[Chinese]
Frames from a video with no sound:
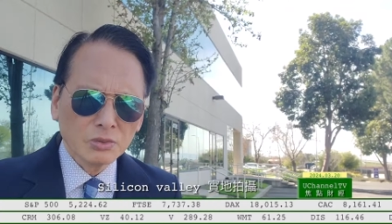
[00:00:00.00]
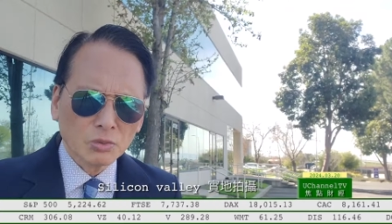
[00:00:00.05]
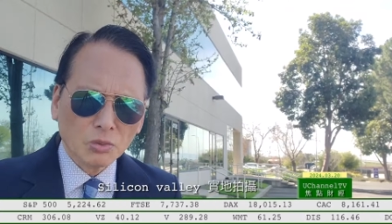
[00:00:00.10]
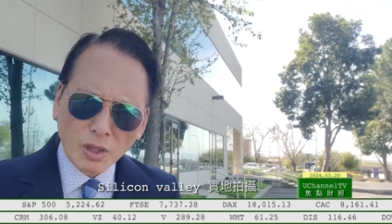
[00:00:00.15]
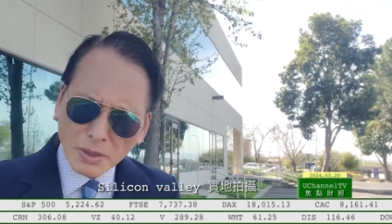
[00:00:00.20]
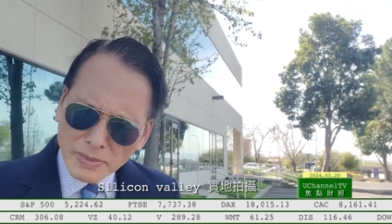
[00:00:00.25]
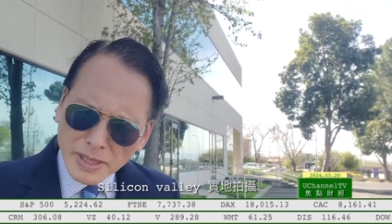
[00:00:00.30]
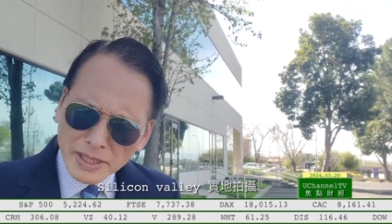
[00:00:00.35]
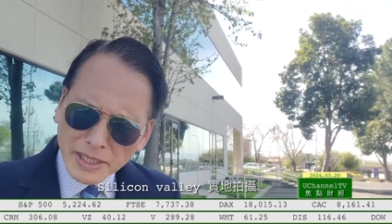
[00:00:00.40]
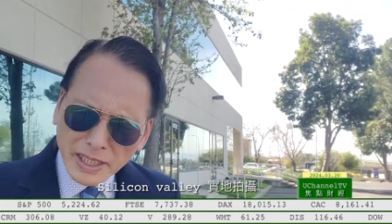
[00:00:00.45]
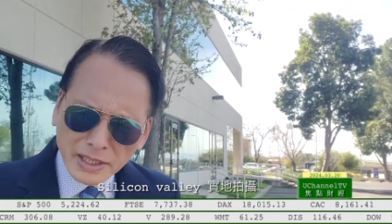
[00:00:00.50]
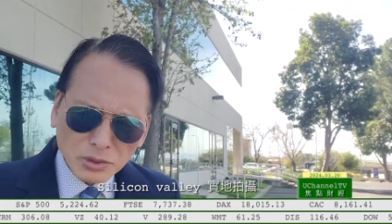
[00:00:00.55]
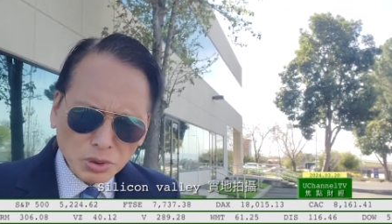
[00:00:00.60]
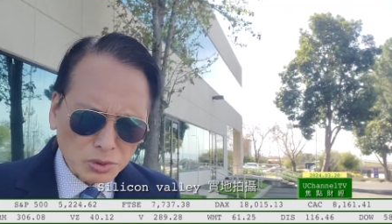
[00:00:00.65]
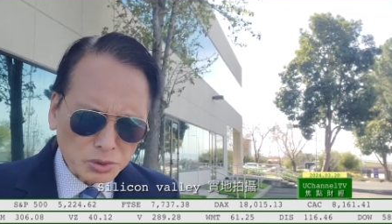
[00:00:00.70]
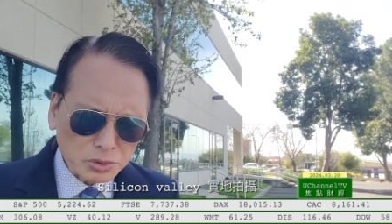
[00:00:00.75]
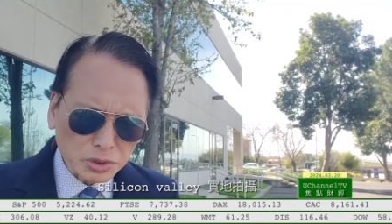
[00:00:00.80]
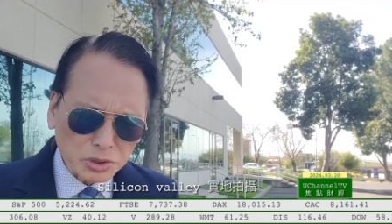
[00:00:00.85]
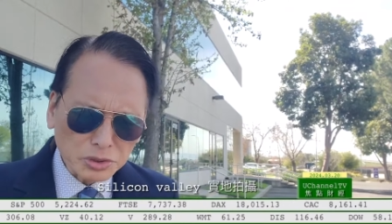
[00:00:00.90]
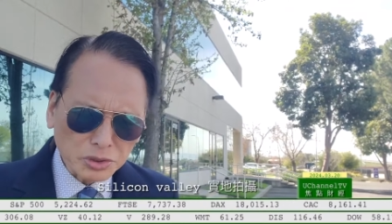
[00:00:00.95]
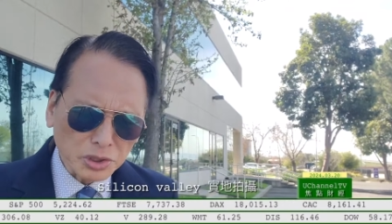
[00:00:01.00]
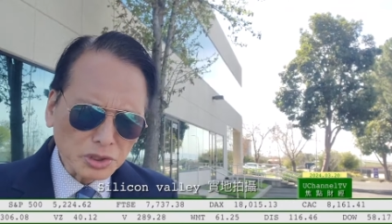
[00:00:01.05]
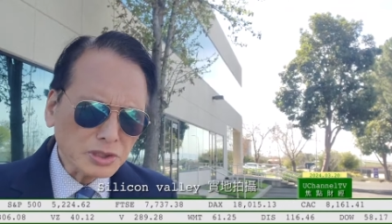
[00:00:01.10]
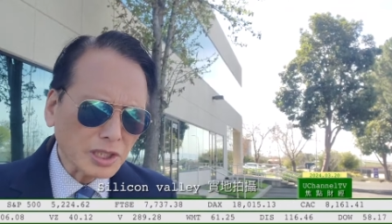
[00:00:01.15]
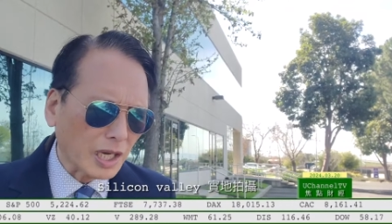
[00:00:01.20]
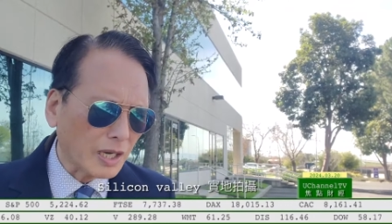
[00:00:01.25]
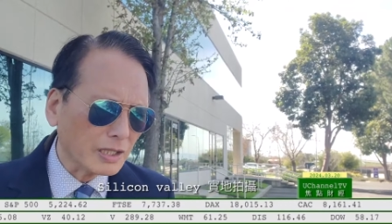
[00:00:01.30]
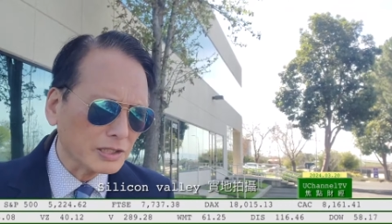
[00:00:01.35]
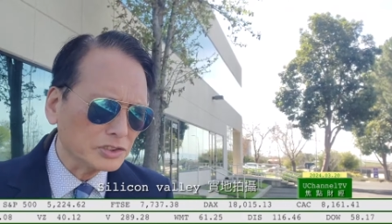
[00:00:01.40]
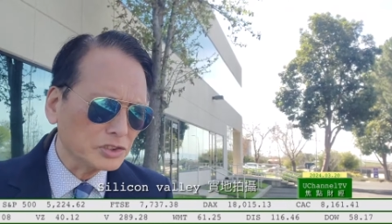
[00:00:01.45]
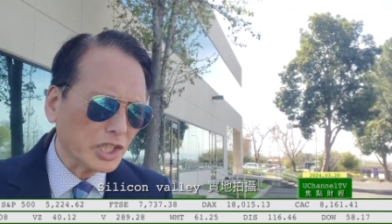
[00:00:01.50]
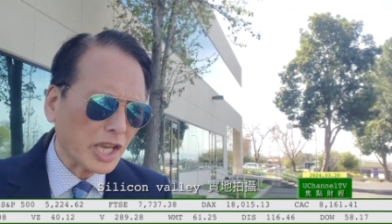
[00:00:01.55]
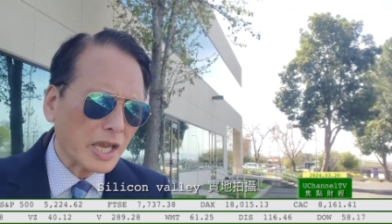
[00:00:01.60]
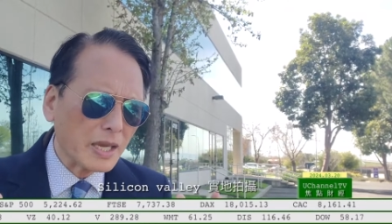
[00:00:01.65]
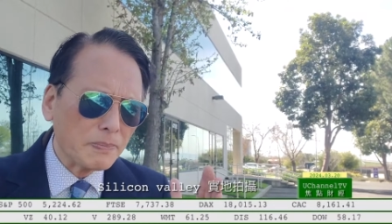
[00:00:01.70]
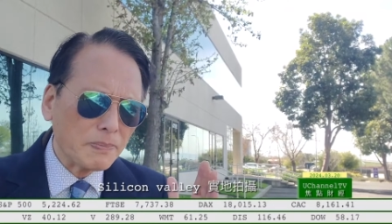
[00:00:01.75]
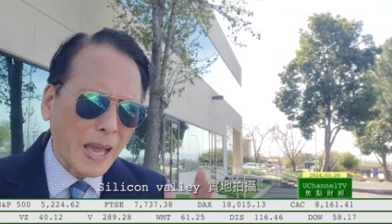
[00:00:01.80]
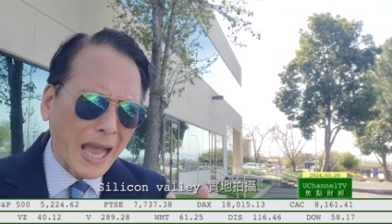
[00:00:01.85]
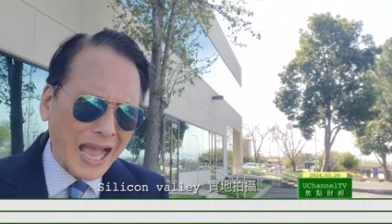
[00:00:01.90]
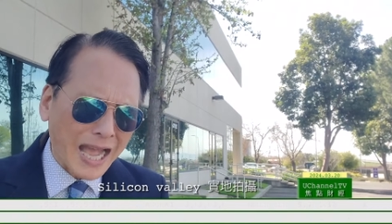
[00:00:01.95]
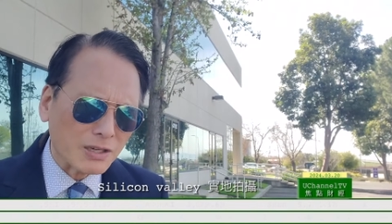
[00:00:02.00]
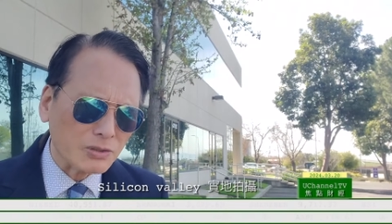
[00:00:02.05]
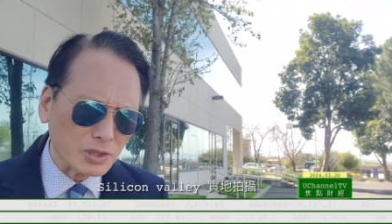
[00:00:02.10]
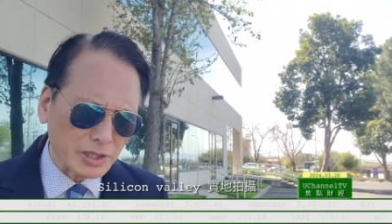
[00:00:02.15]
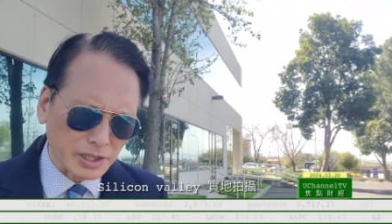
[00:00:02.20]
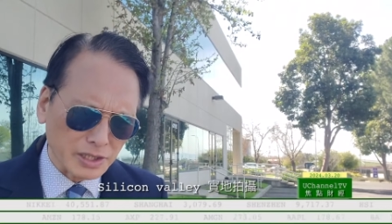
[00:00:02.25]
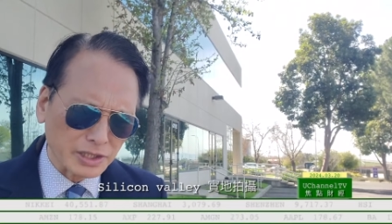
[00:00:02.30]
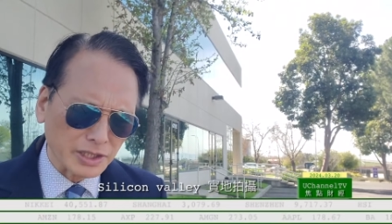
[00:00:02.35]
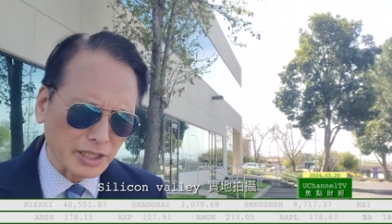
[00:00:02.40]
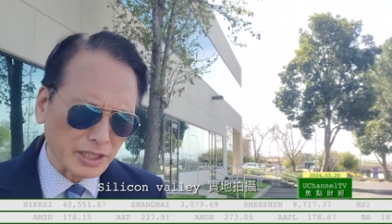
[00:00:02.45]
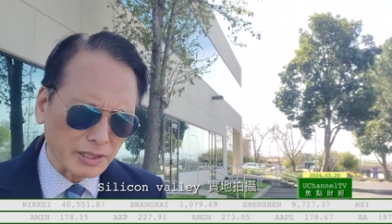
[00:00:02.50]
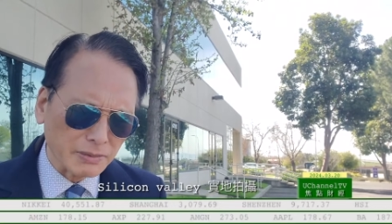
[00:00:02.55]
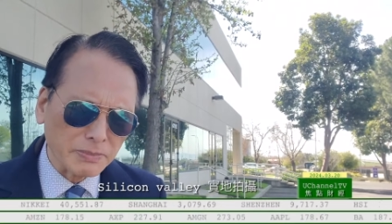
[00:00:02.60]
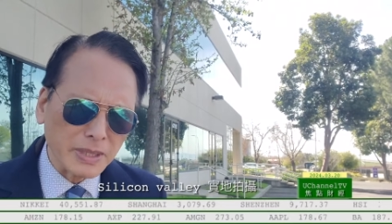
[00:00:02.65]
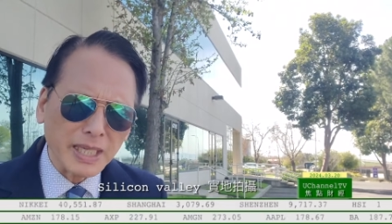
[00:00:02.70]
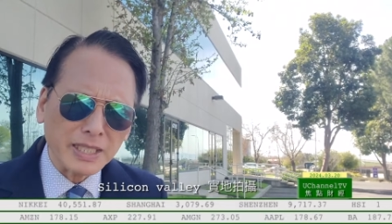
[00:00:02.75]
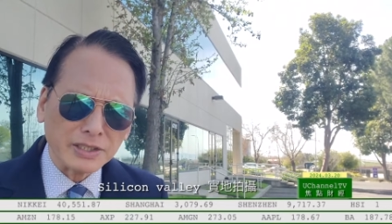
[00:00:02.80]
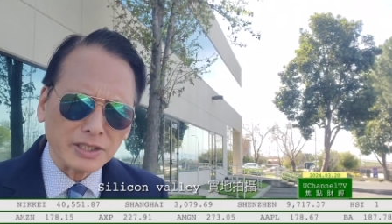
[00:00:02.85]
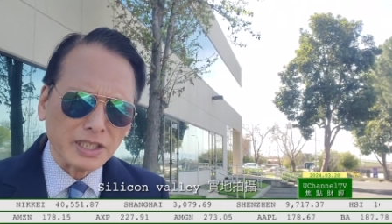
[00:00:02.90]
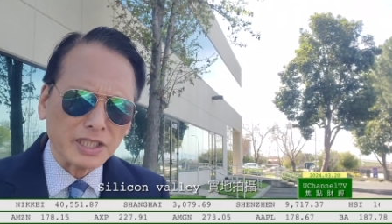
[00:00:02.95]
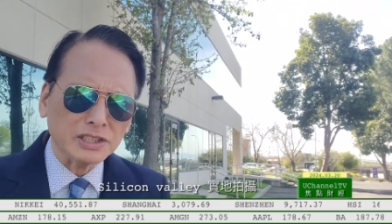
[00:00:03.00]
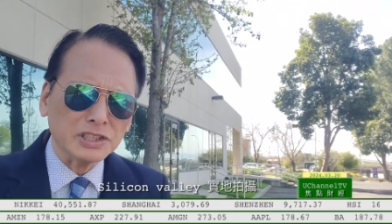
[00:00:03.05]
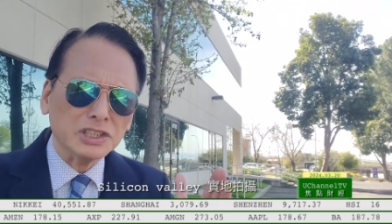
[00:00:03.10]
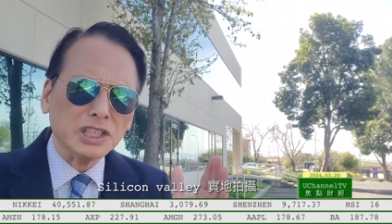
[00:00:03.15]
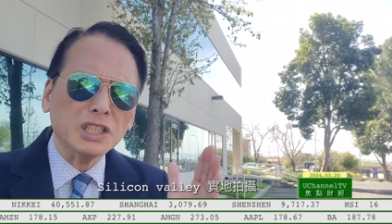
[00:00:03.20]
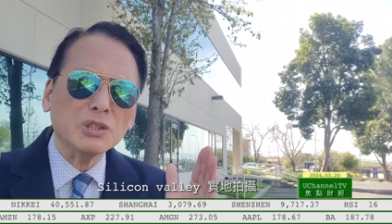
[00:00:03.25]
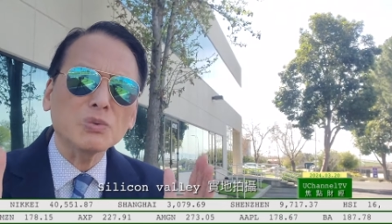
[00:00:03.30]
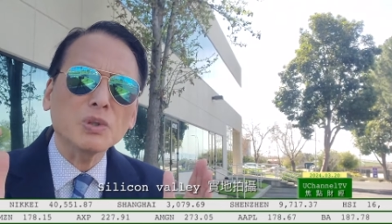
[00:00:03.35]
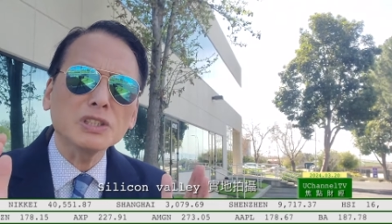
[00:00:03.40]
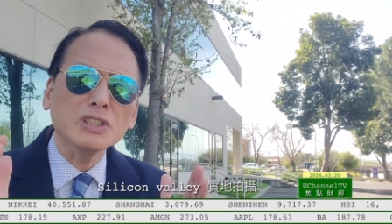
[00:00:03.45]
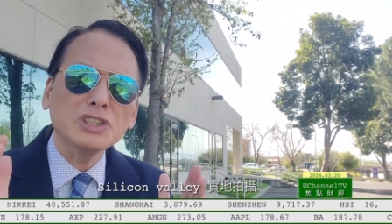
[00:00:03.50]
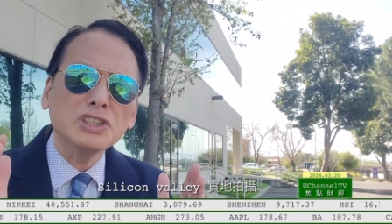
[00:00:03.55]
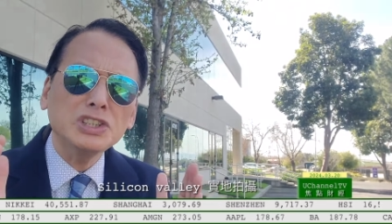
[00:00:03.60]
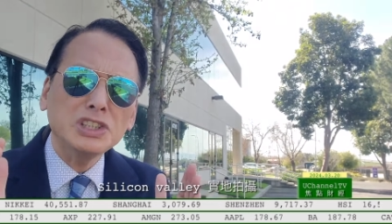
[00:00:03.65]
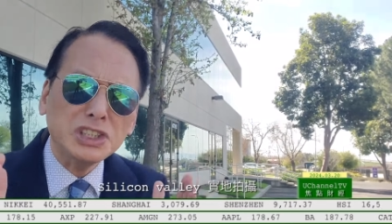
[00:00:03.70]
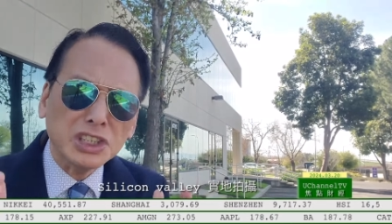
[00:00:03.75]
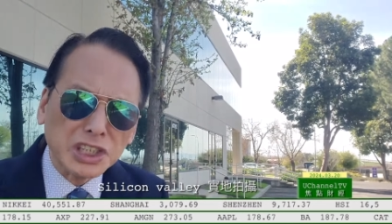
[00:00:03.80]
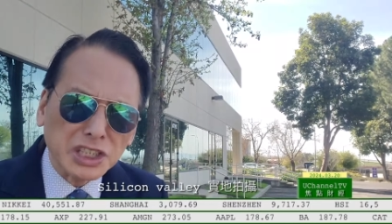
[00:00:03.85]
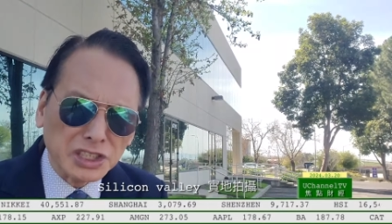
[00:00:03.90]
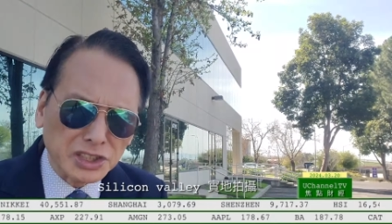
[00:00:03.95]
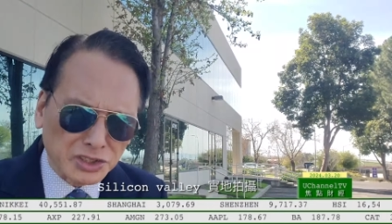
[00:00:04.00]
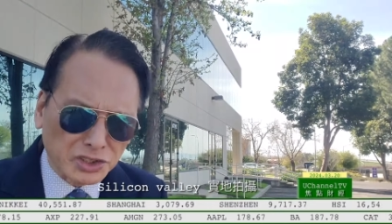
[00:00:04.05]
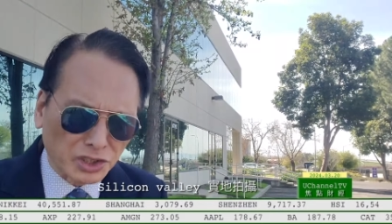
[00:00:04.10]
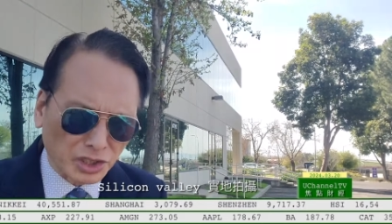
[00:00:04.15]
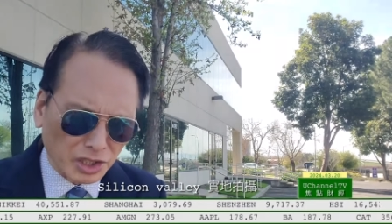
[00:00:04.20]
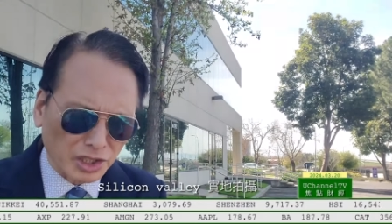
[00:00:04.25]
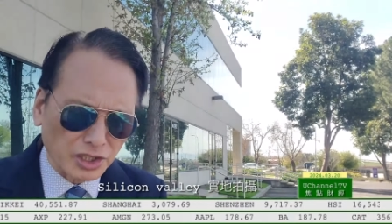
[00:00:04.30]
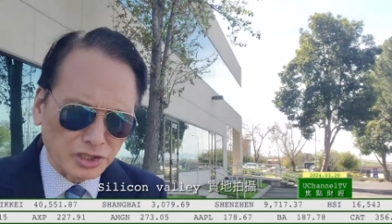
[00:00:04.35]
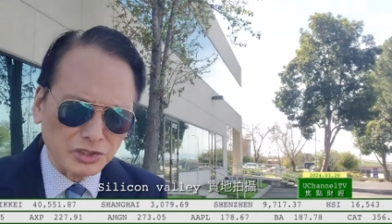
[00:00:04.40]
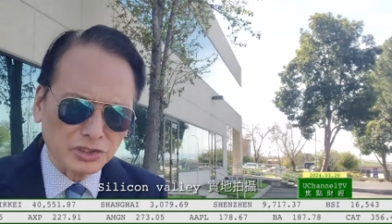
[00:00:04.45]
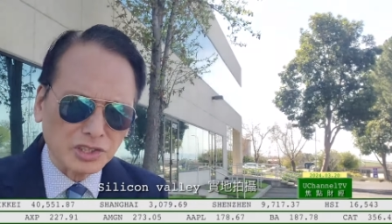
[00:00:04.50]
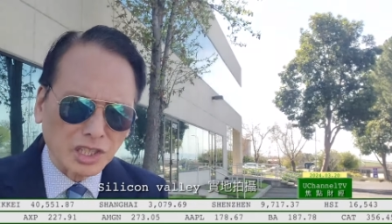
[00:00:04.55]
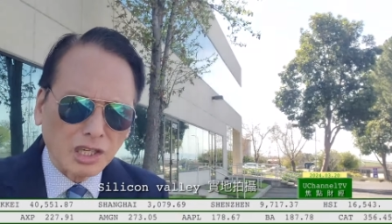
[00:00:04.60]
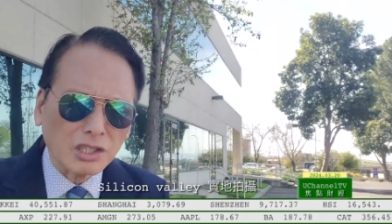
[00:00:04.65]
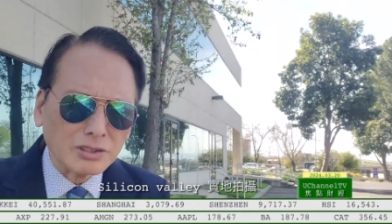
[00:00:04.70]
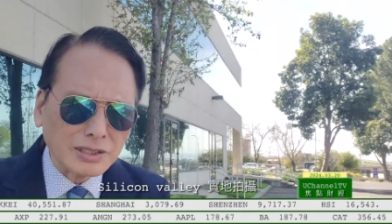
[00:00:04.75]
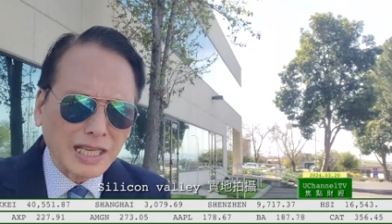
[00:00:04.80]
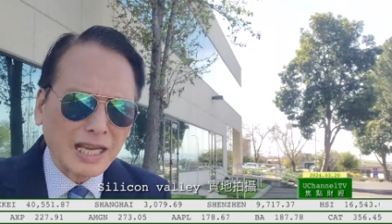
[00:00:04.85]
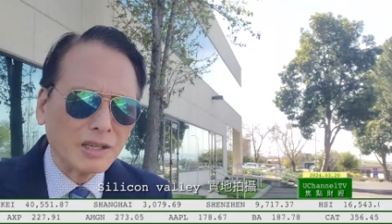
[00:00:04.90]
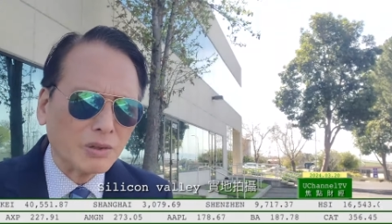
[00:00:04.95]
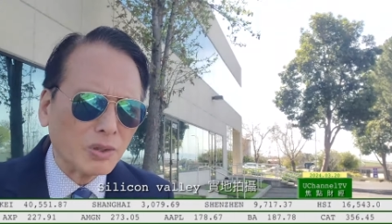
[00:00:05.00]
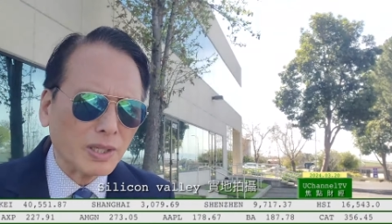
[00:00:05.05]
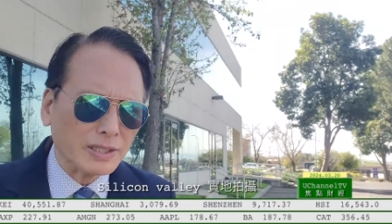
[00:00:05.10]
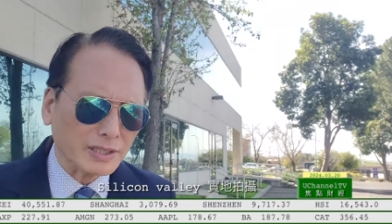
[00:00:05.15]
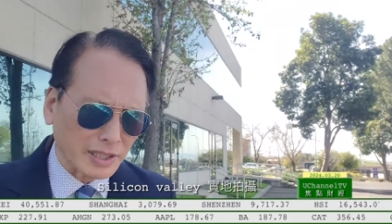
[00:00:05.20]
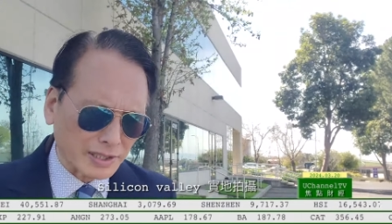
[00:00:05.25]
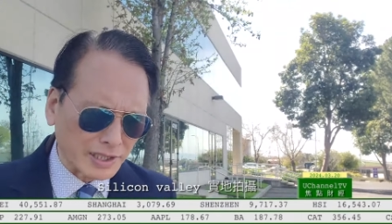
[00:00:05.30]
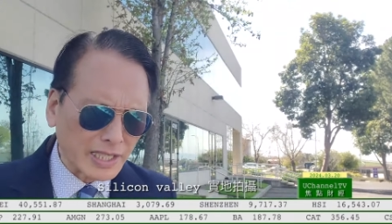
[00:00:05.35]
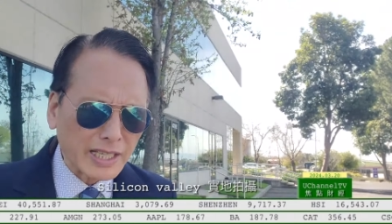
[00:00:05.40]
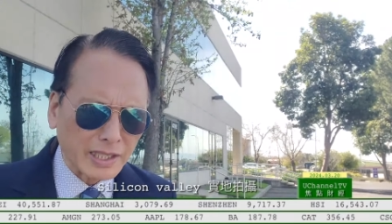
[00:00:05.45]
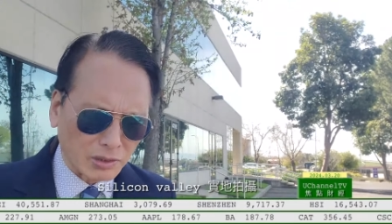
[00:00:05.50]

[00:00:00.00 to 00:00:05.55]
我们联储局局长 J.Power 里面的新闻记者招待会的内